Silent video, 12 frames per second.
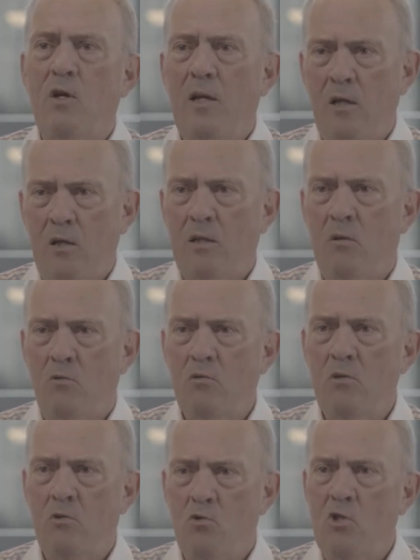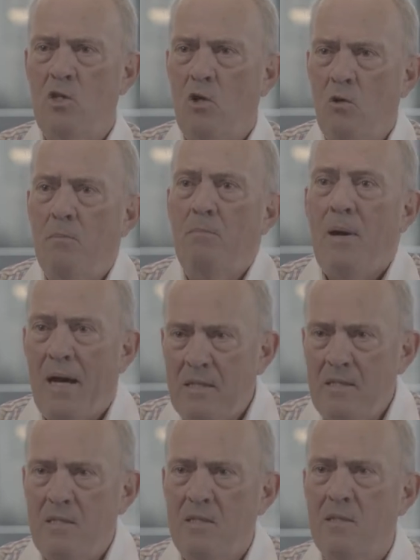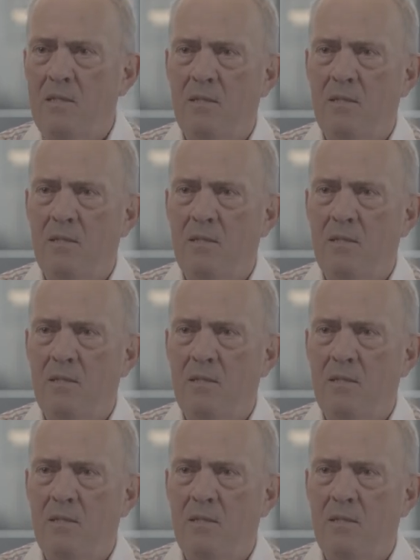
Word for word: É claro que cada um cuida do seu, mas